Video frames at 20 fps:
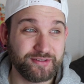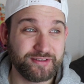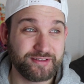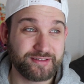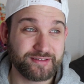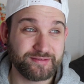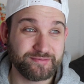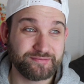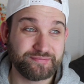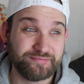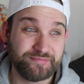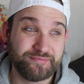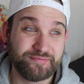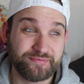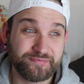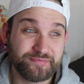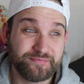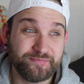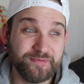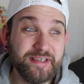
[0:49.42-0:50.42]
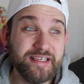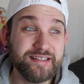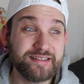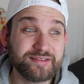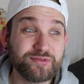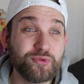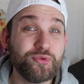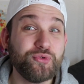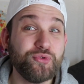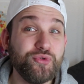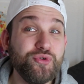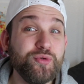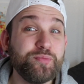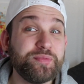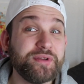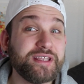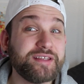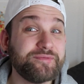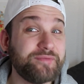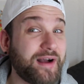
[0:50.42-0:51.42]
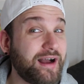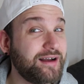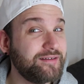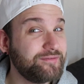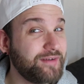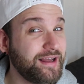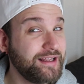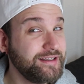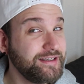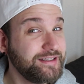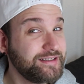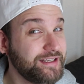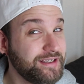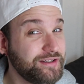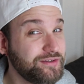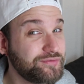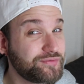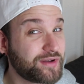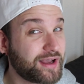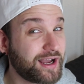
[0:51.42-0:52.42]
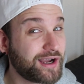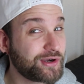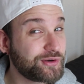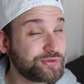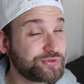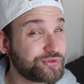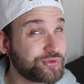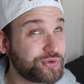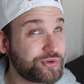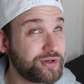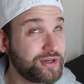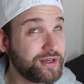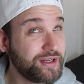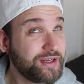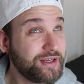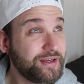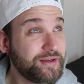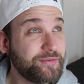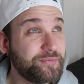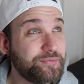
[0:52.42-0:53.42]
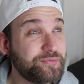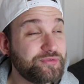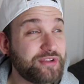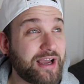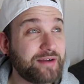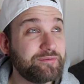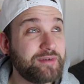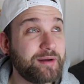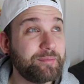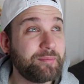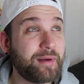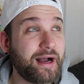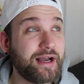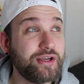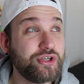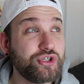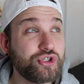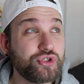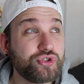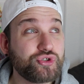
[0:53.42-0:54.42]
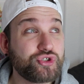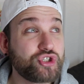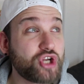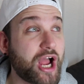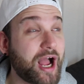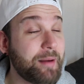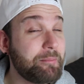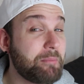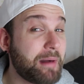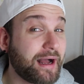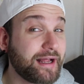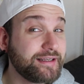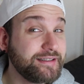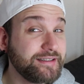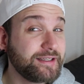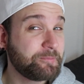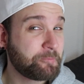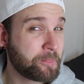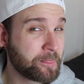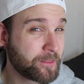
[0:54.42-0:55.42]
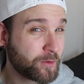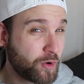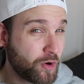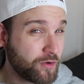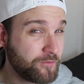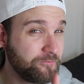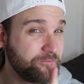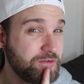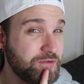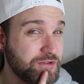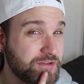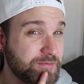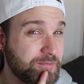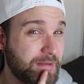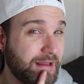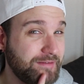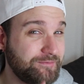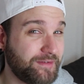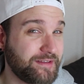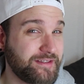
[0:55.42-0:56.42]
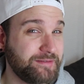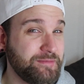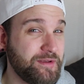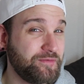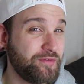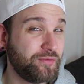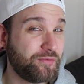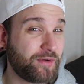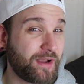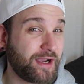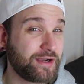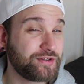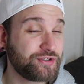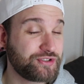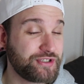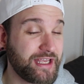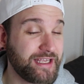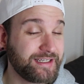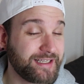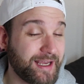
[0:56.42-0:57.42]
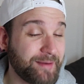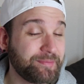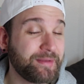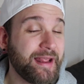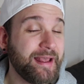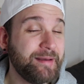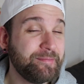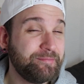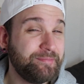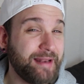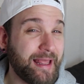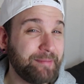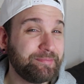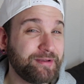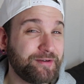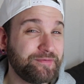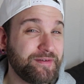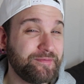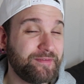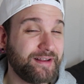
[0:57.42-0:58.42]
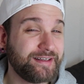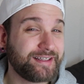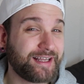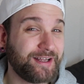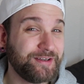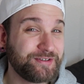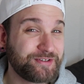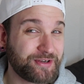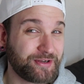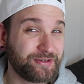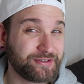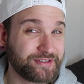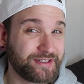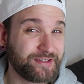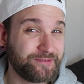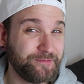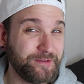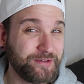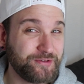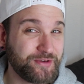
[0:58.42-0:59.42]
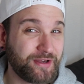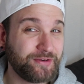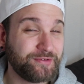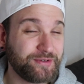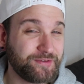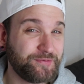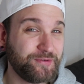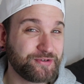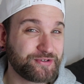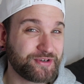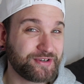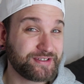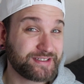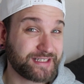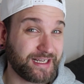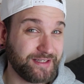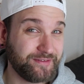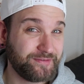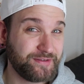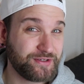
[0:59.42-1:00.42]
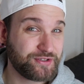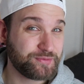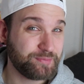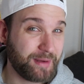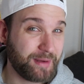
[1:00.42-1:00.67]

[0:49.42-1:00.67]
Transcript: und wie es so üblich war, war nicht jede Frage so sagen wir mal, charmant. Gucken wir uns mal an, was ihr mir für Fragen gestellt habt. Bleibt auf jeden Fall dran, schaut euch das Video an und ich wünsche euch ganz viel